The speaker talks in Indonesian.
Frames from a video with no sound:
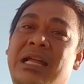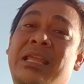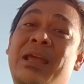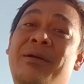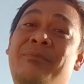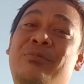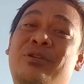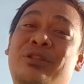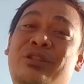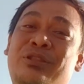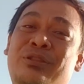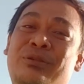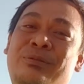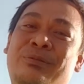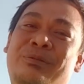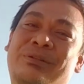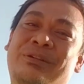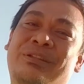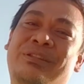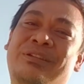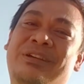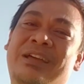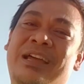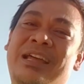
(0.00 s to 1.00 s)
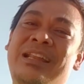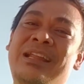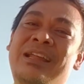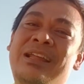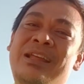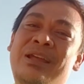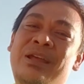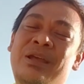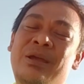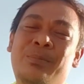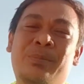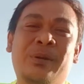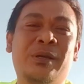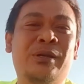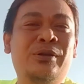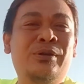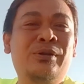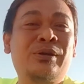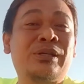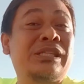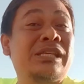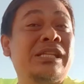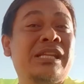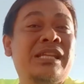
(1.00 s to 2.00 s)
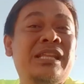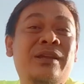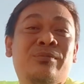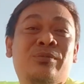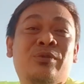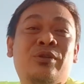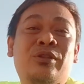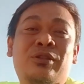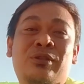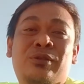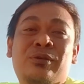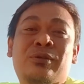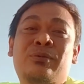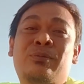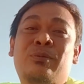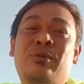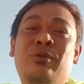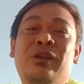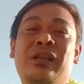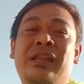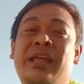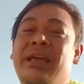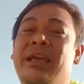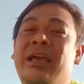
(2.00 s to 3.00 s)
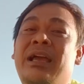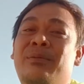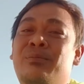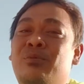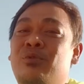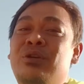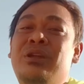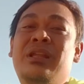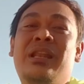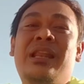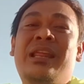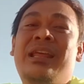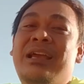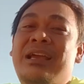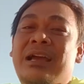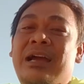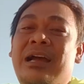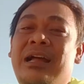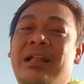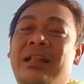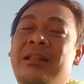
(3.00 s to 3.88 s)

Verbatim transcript: butuh gitu kan penduduk sininya butuh mau legal mau ilegal